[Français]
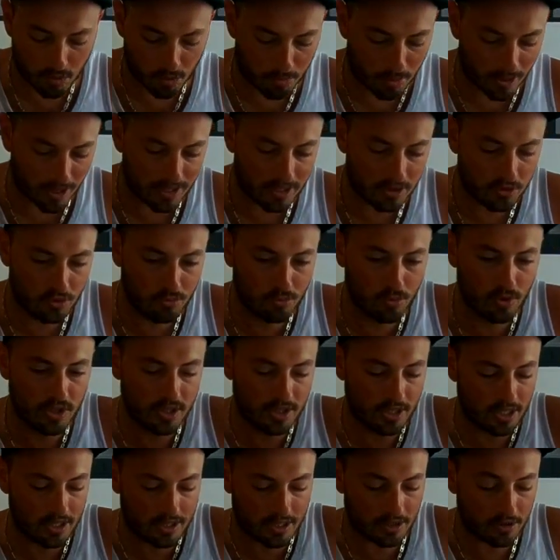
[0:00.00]
pour parler du
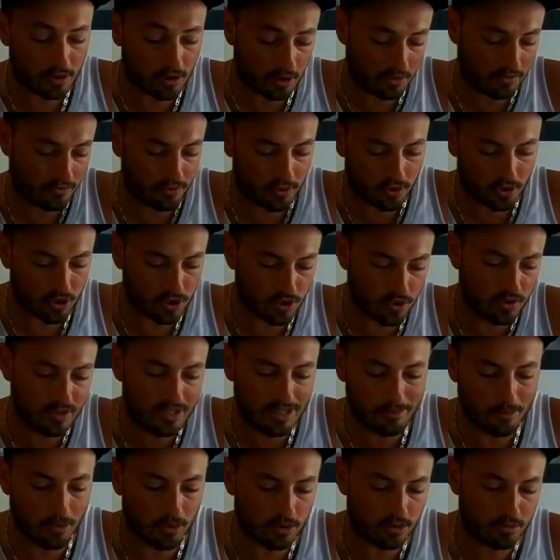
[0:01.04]
moulinet, d'ailleurs, il faut que je le
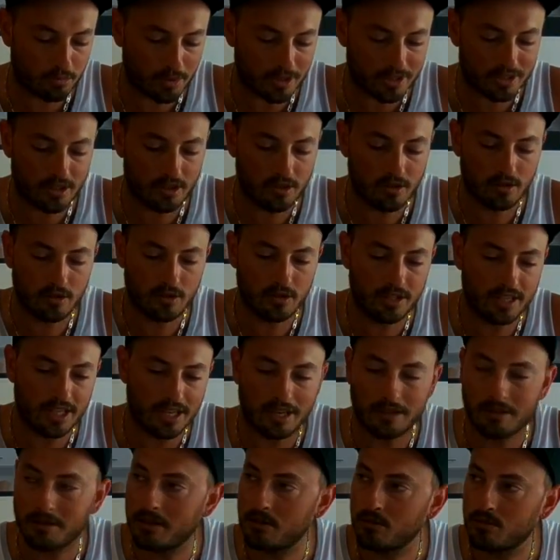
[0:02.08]
démonte parce que euh,
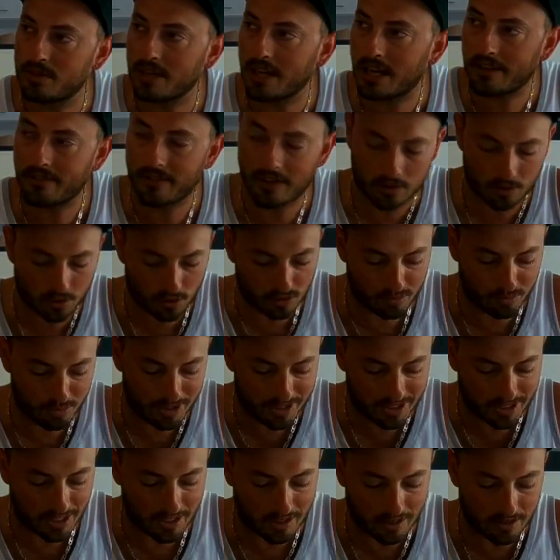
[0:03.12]
hier il nous arrivait un truc
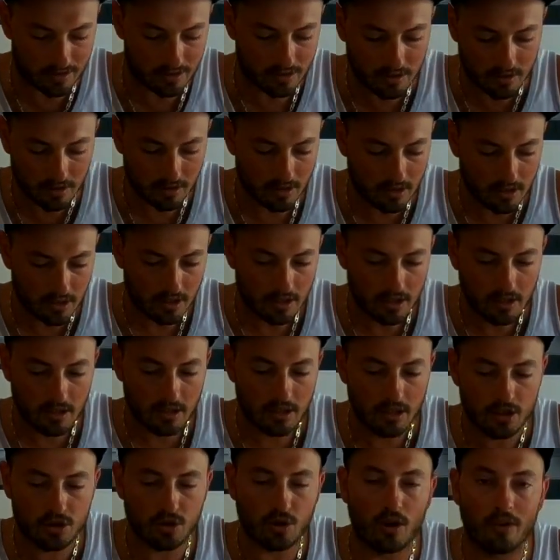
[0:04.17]
bizarre.
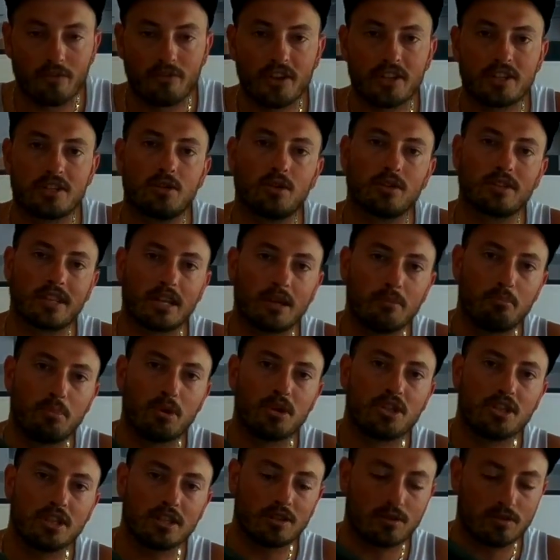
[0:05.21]
Genre, en fait, j'étais en train de
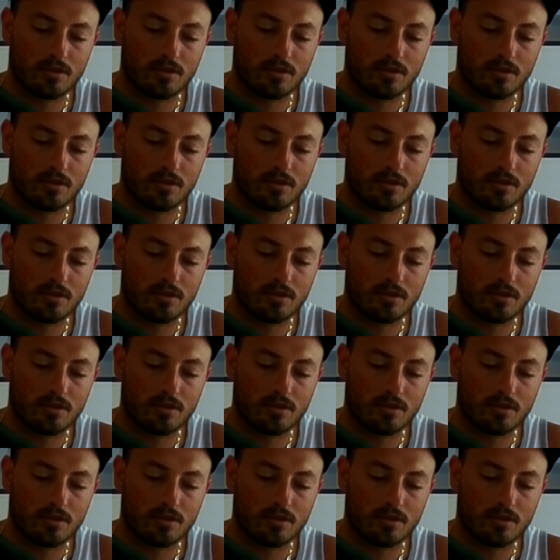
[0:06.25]
pêcher